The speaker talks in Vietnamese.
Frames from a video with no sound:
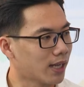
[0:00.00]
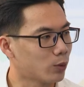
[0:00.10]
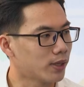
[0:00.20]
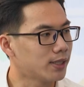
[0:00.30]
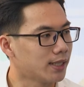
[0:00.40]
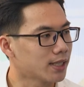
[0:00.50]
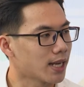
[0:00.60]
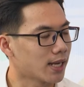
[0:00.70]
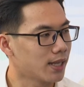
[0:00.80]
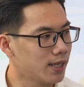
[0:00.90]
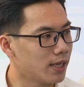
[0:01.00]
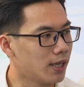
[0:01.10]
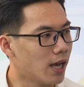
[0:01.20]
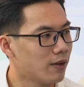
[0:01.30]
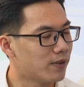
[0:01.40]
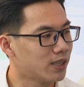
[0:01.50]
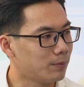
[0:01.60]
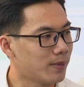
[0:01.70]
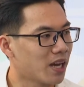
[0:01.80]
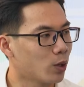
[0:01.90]
ngành quản trị khách sạn là gì và
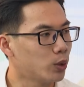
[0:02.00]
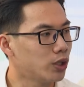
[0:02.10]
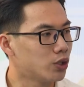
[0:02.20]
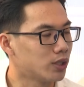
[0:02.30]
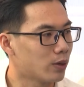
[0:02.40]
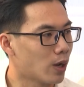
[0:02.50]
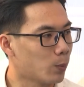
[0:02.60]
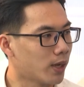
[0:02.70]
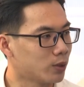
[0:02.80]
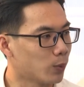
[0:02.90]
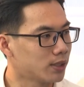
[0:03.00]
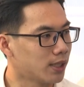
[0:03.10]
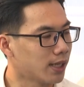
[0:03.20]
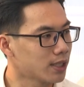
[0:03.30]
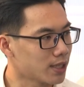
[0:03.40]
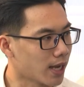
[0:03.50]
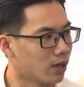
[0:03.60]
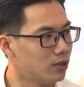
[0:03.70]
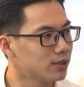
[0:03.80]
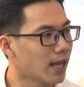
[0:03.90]
tiềm năng của thị trường lao động ngành quản trị khách sạn
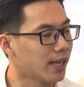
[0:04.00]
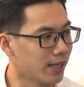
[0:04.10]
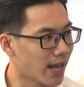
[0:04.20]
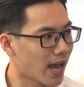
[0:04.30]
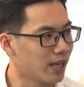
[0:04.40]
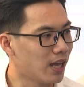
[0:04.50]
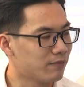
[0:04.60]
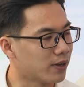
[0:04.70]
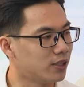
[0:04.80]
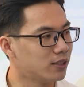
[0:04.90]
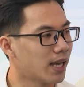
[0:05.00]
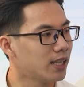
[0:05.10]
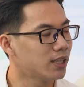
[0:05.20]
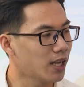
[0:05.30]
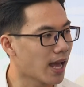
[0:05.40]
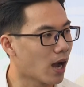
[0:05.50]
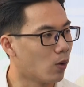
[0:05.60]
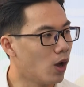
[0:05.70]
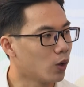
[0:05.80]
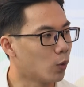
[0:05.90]
ở nước ta hiện nay và tương lai như thế nào
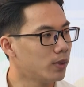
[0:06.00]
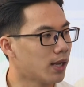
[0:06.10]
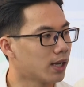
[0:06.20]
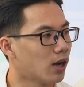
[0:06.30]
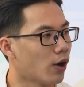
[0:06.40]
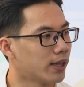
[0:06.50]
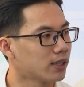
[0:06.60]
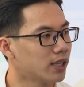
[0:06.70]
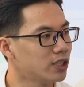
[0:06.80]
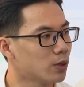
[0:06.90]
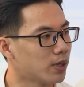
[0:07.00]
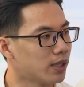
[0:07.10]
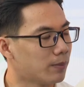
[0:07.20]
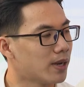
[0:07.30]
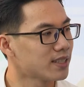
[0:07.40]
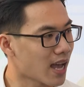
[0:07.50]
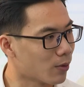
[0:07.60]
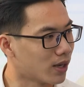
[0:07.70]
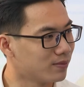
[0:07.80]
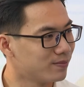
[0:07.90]
cũng như là cơ hội thăng tiến trong nghề nghiệp ra sao ạ?